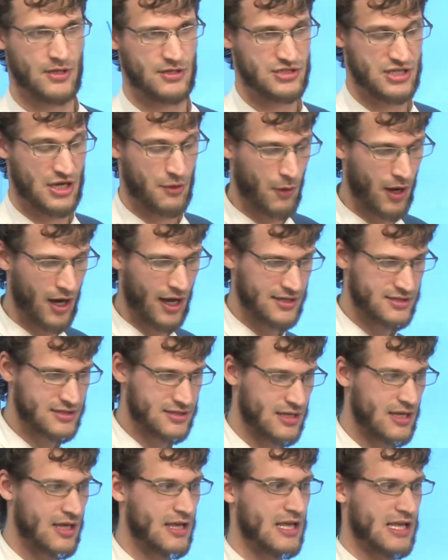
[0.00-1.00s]
Cevaz,
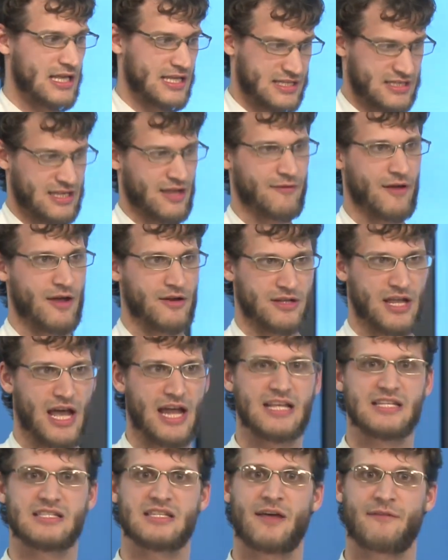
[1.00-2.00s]
sefer.
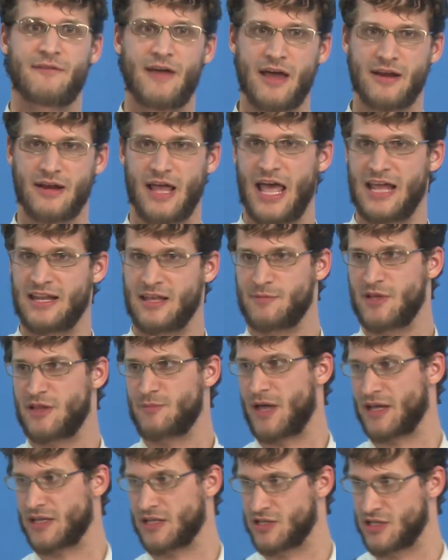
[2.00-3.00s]
Yani sefer
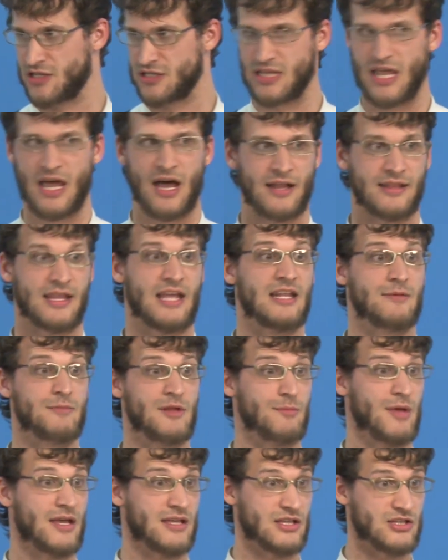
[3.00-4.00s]
edebilmek için, seyahat
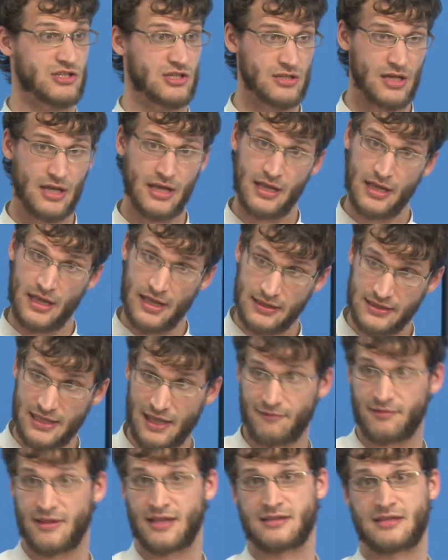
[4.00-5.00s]
edebilmek için
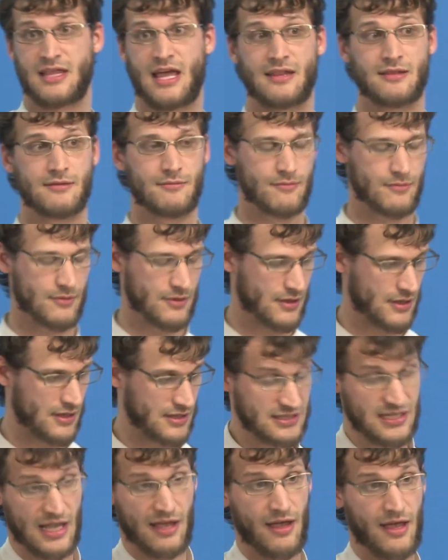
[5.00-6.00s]
devletten
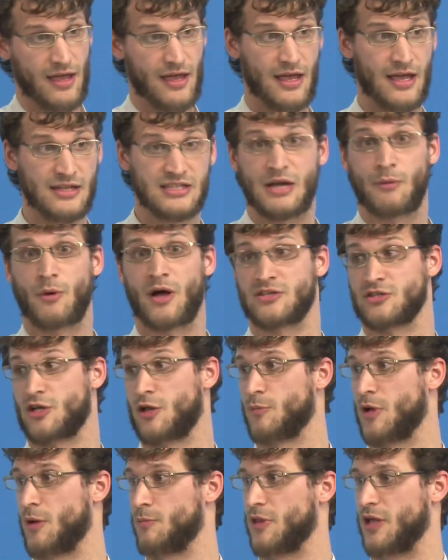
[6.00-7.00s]
e, cevaz
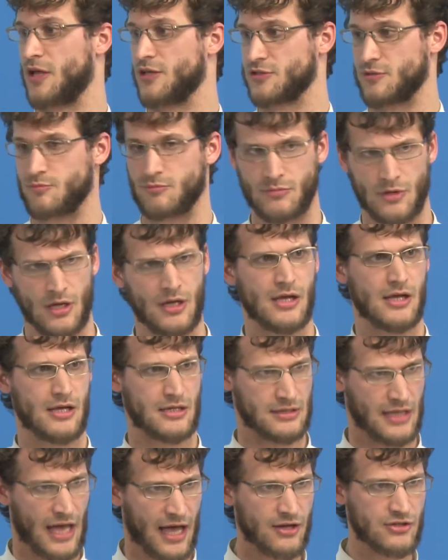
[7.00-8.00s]
almam lazım.
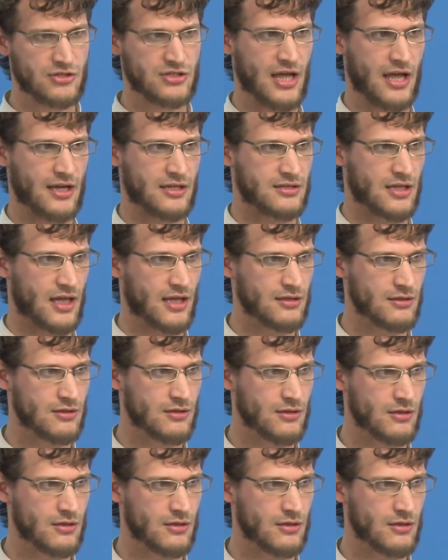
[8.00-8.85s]
Gerçekten